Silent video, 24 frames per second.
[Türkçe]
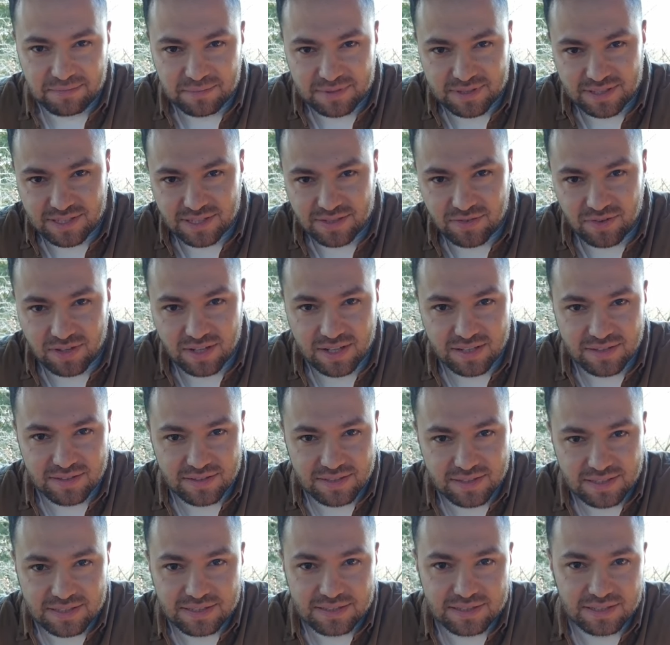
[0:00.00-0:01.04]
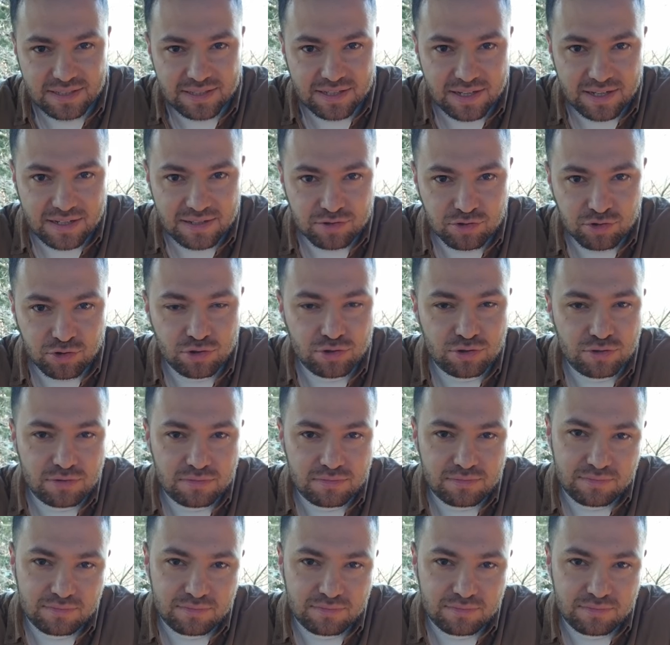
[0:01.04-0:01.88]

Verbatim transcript: misiniz falan deyince garson